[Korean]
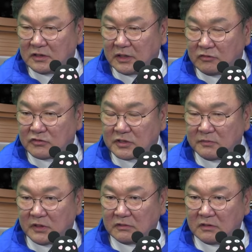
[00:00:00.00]

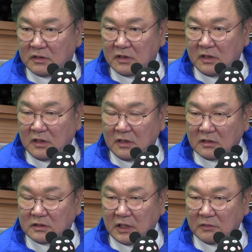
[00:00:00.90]
해주시면
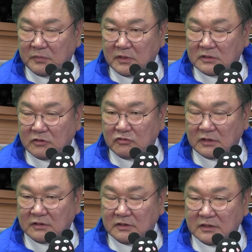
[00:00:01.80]
양평 여주
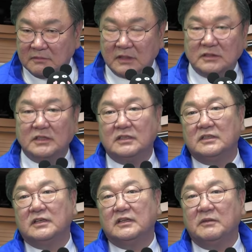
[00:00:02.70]
같은 데서 만약에
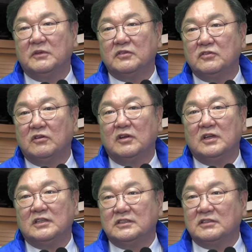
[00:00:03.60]
이기게 되면요.
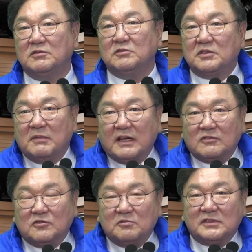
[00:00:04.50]
지금 우리 많은
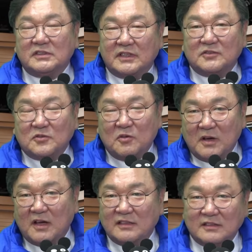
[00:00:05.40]
국민들께서
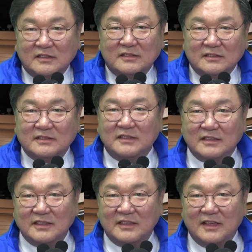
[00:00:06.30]
소망하는 그런
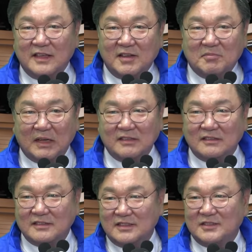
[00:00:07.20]
의석이
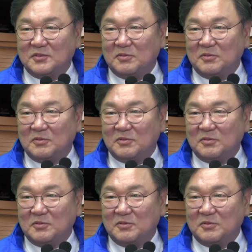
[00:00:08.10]
만들어질지도